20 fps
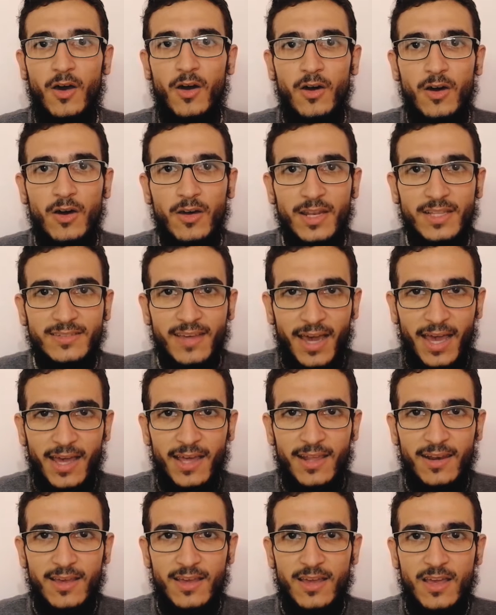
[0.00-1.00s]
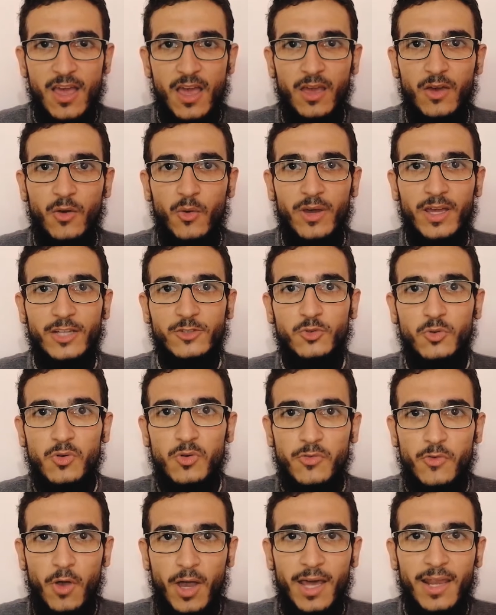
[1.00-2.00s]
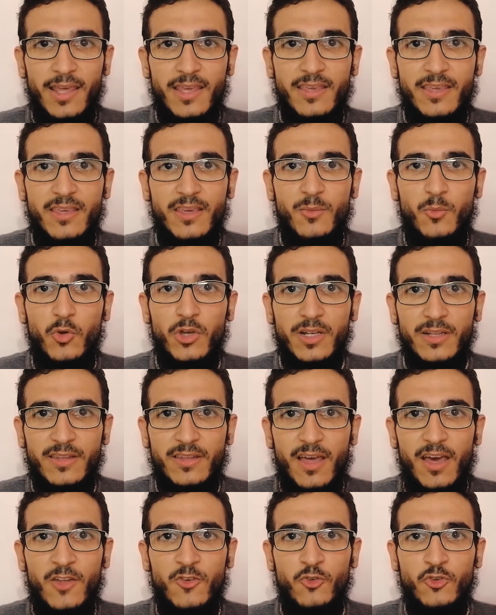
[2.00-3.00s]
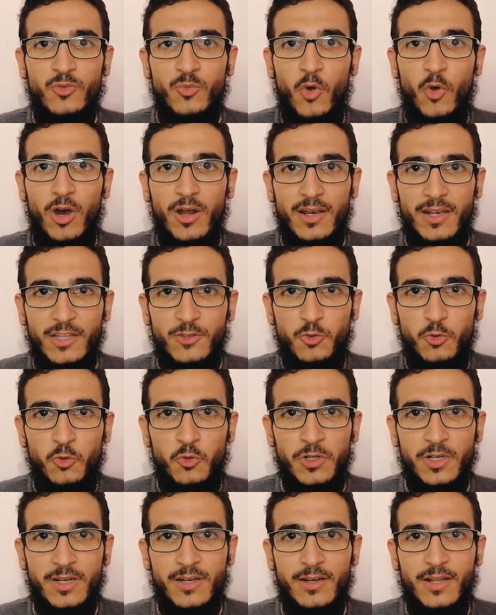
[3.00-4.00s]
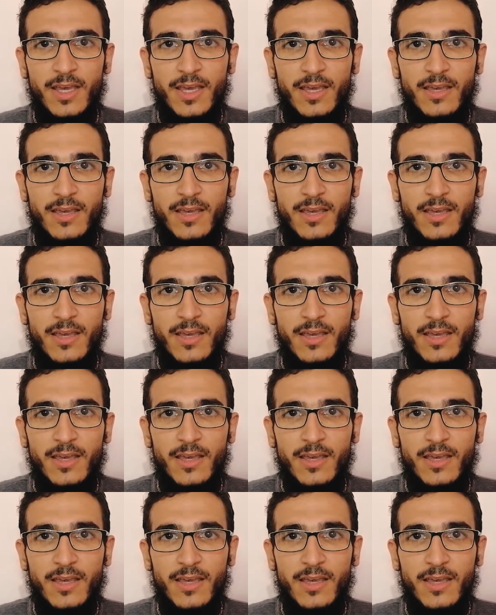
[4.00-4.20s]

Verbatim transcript: قال تعالى ويطوف عليهم ولدان مخلدون